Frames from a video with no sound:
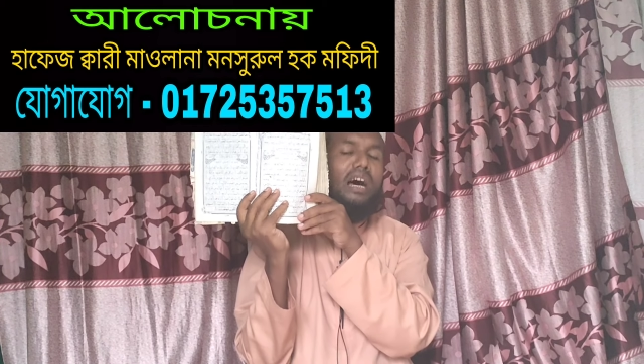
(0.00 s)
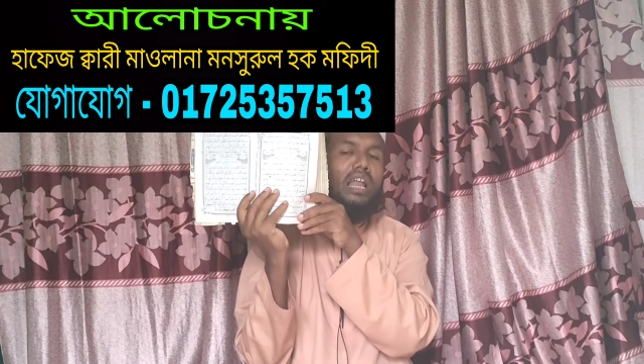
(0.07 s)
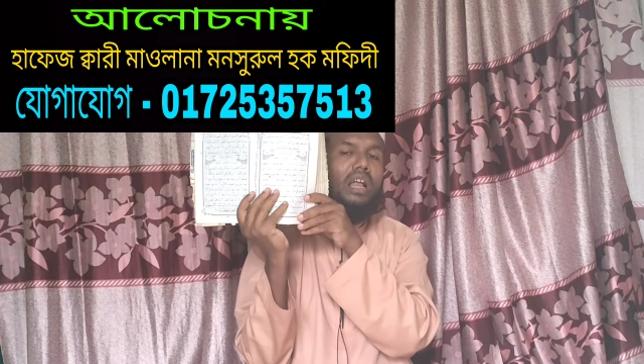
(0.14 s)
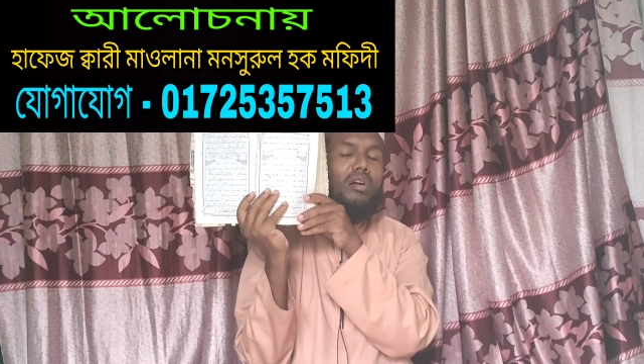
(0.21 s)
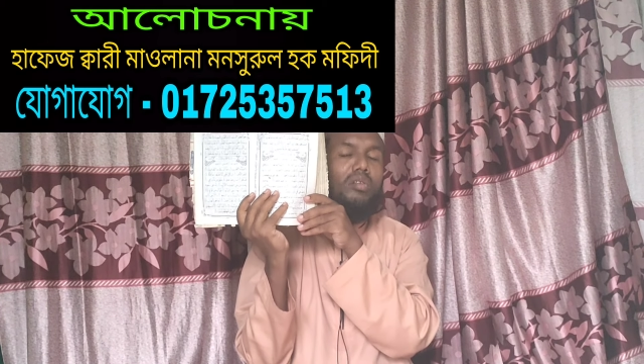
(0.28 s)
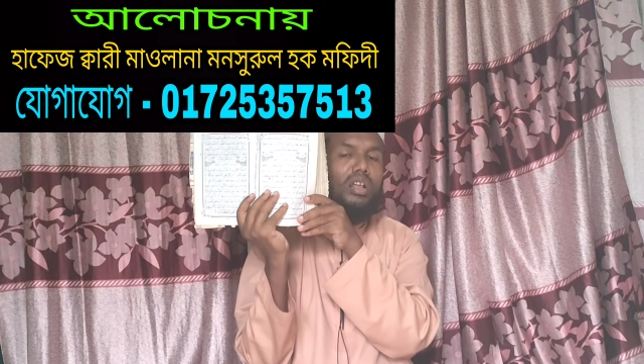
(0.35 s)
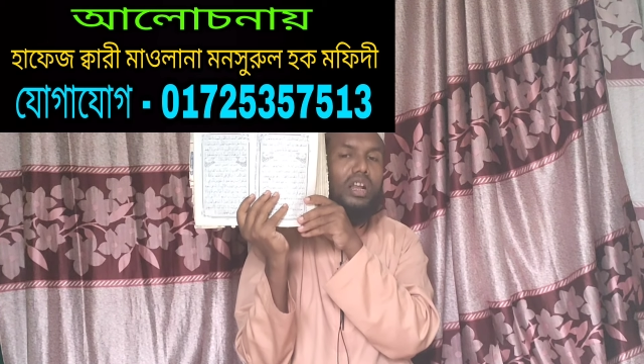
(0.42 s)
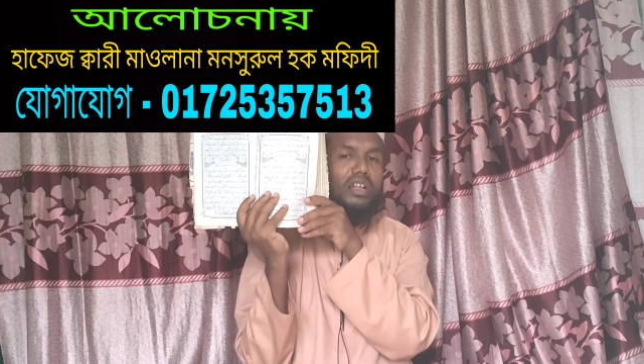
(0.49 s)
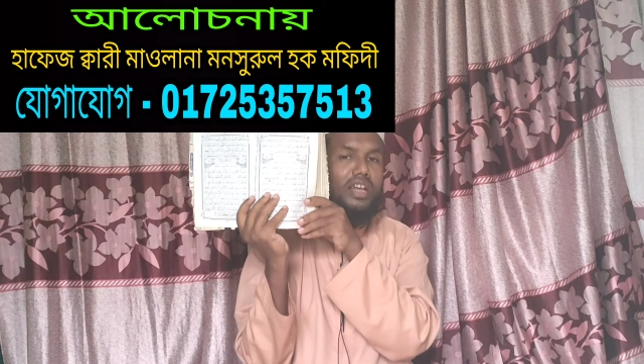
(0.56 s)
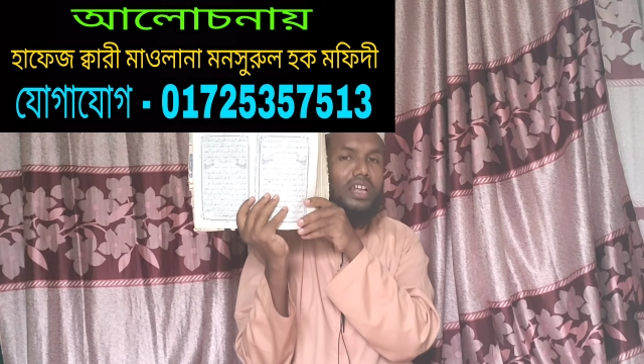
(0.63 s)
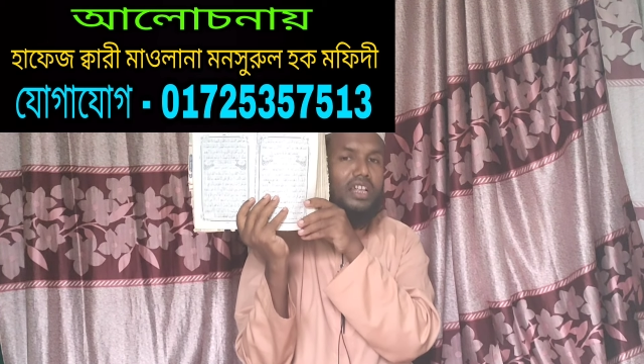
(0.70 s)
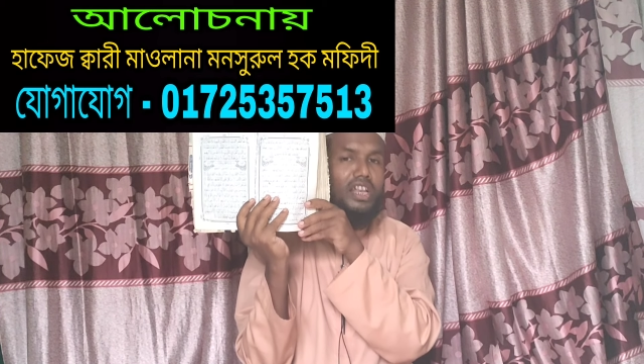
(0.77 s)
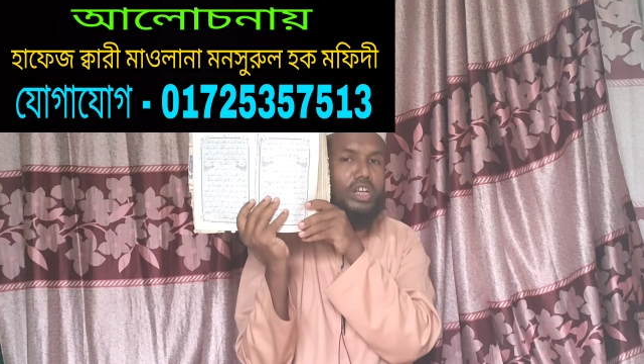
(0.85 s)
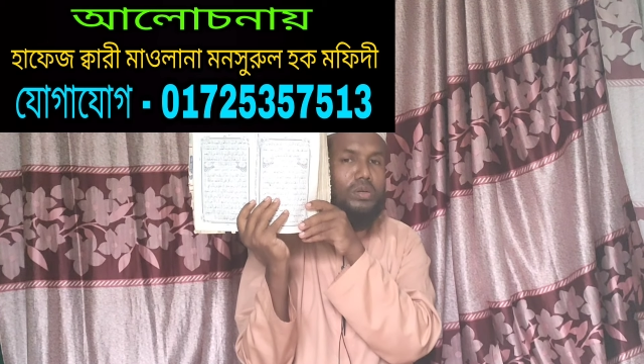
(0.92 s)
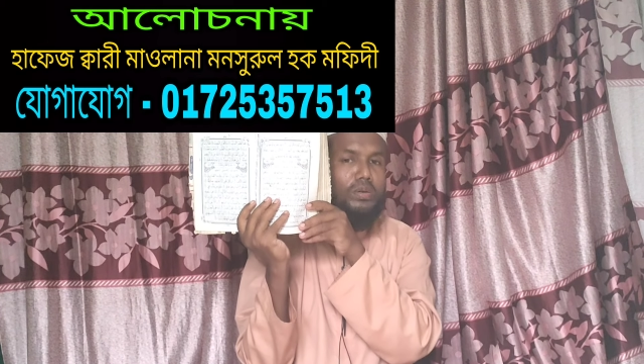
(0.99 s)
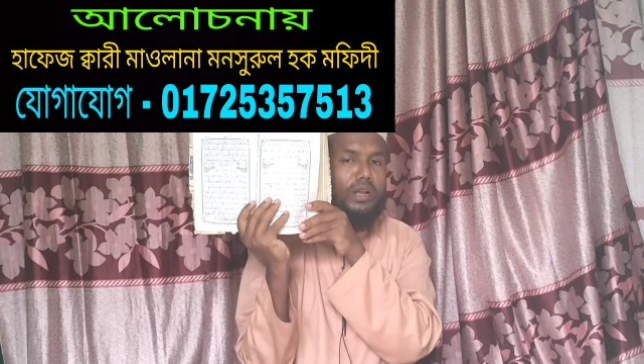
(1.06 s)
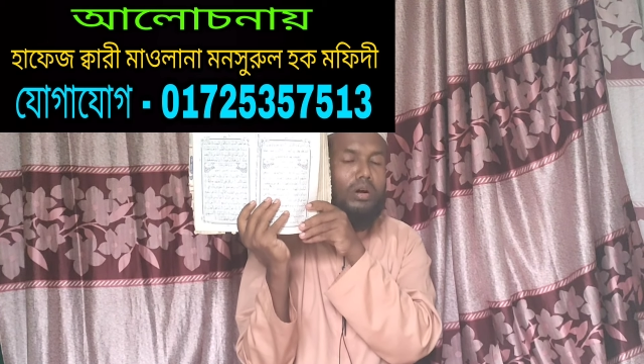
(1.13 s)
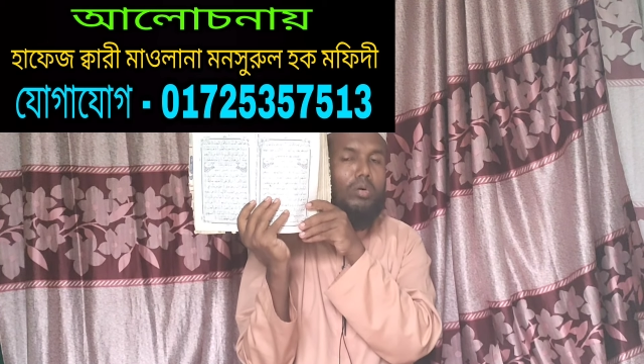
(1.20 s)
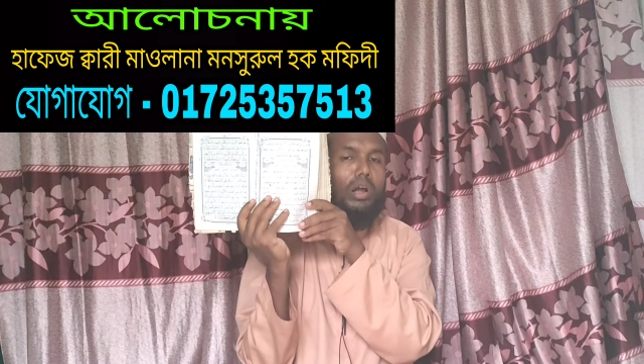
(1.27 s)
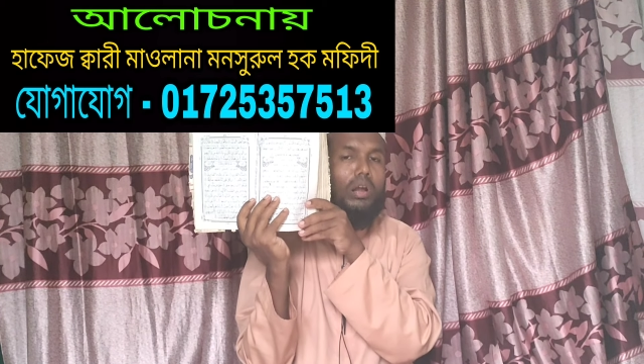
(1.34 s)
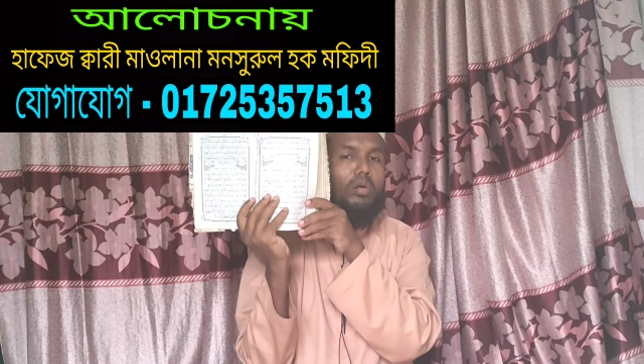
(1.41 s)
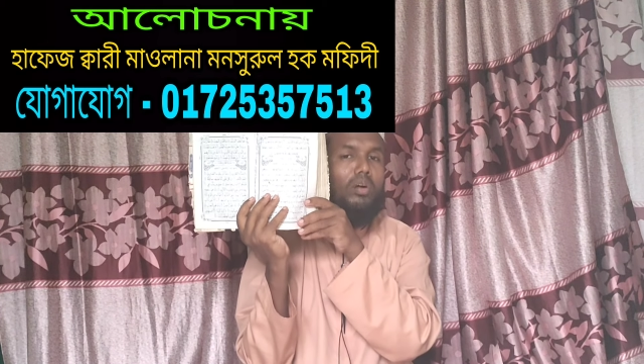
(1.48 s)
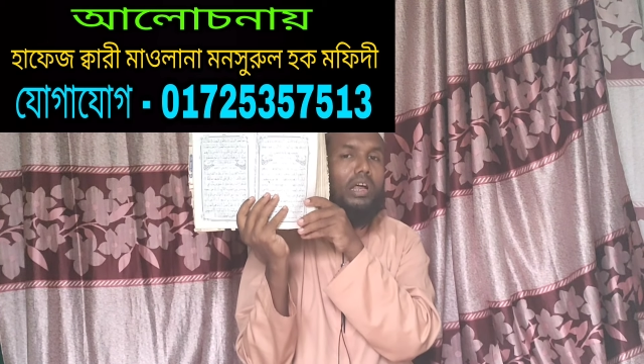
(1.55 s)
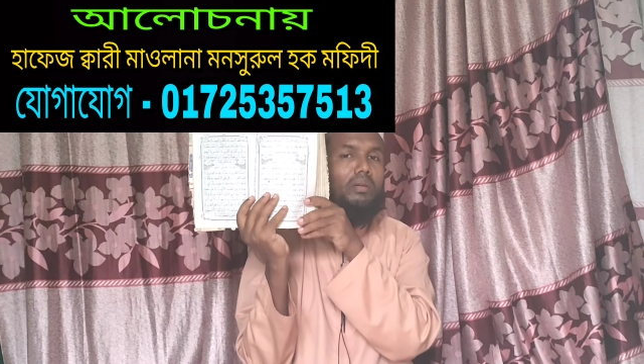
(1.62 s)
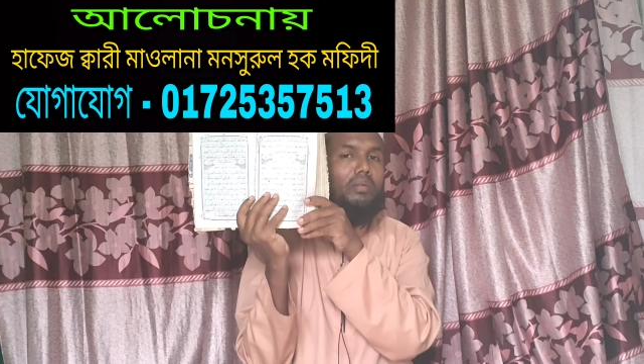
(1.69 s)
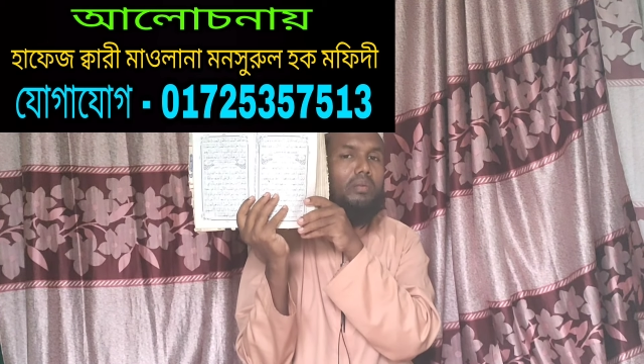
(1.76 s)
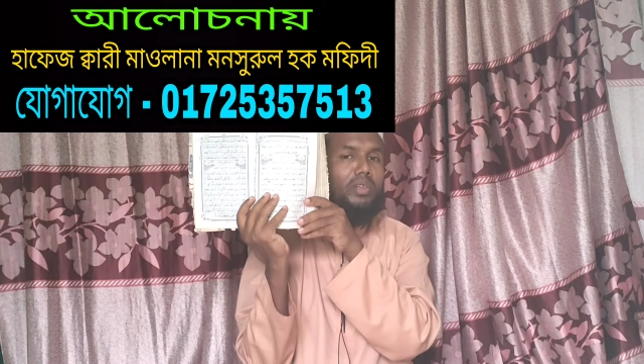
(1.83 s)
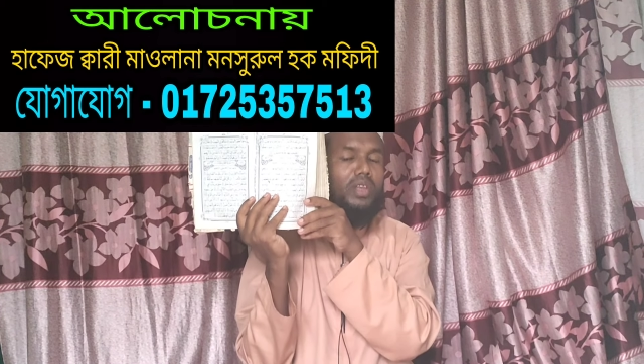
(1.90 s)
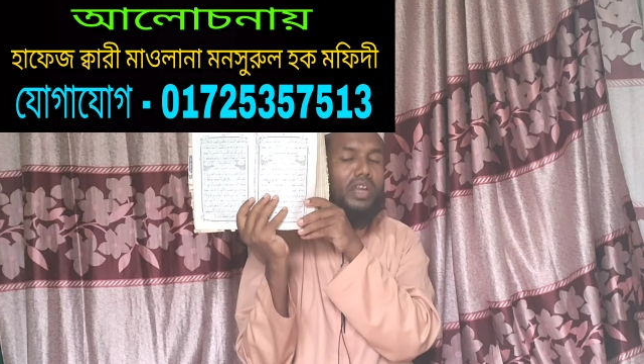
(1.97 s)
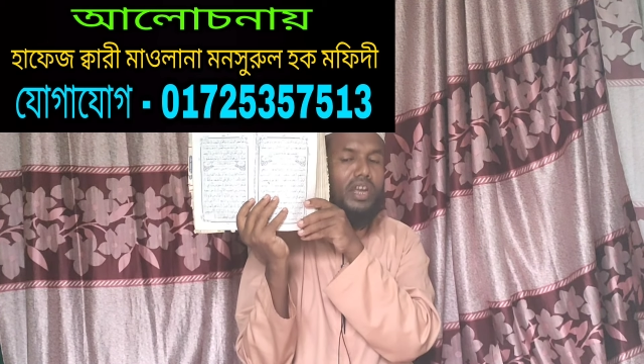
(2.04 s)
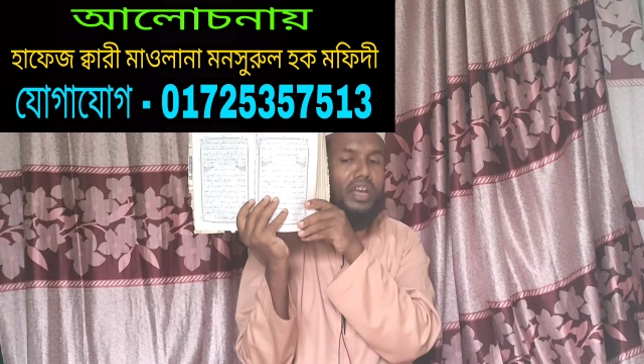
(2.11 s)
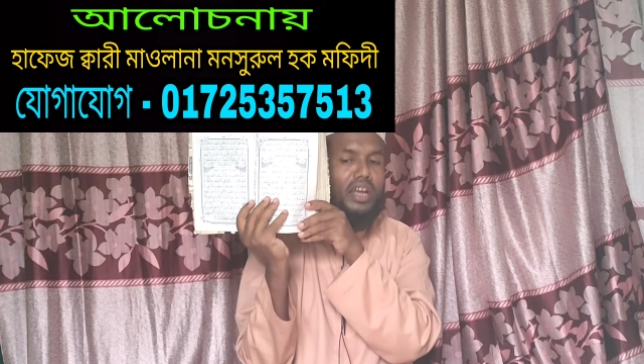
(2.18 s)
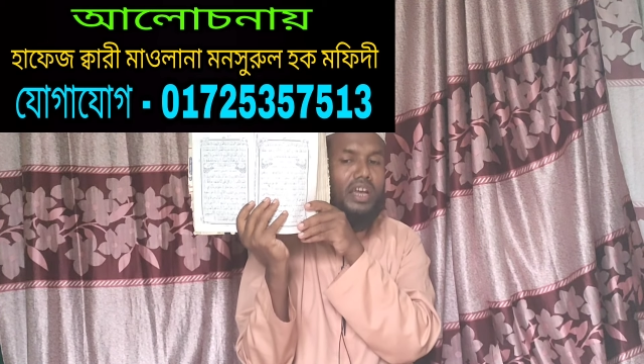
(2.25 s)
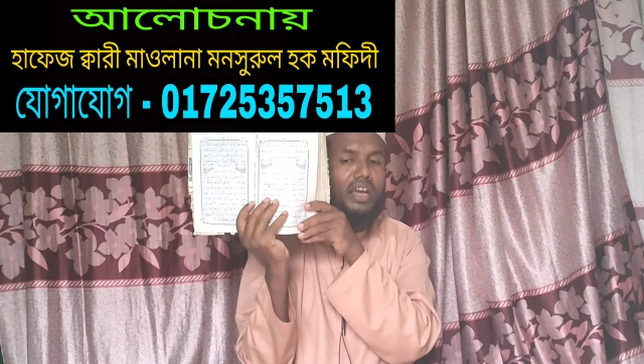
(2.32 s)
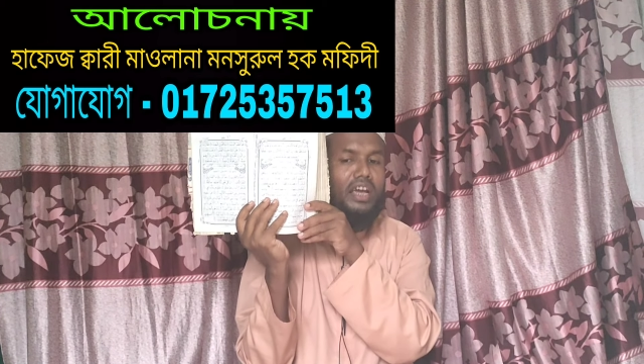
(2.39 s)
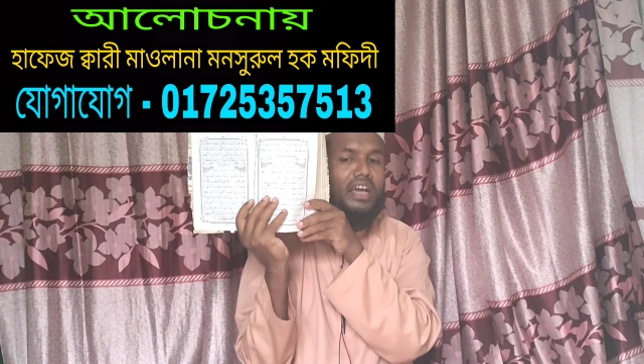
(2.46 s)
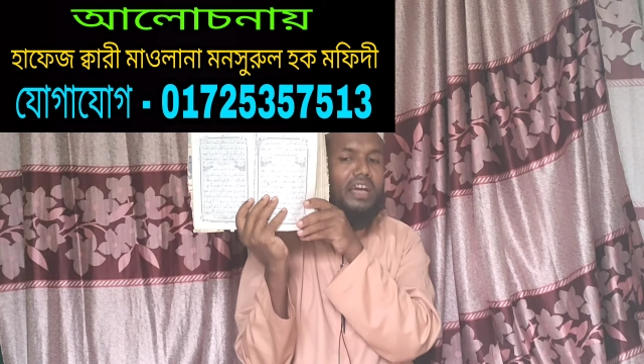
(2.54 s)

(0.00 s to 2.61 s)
আল্লাহ তালা তার এই তিরিশ পারা কোরআনুল কারিমের মধ্যে রেখে